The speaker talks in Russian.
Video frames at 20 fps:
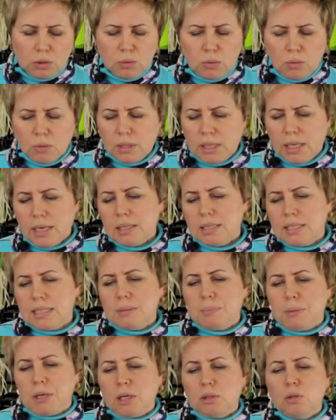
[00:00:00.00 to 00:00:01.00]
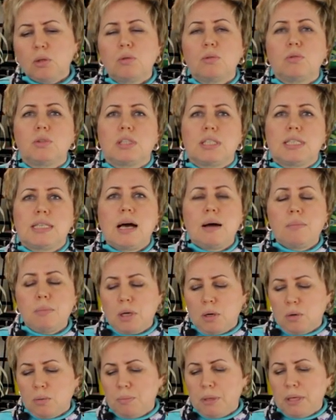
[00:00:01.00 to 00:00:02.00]
Ну, я здесь приготовила
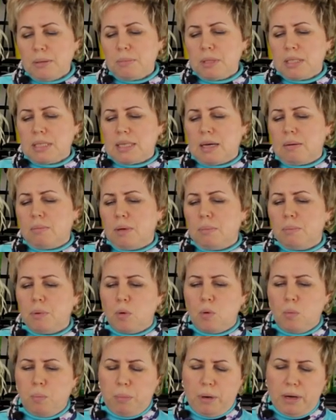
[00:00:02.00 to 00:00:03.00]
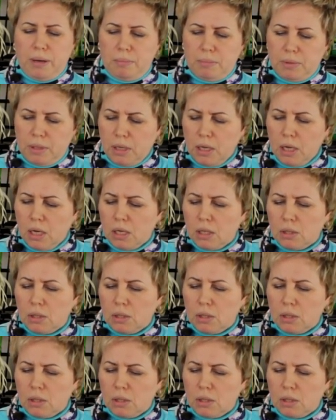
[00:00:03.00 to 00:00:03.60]
самые любимые, самые покупаемые.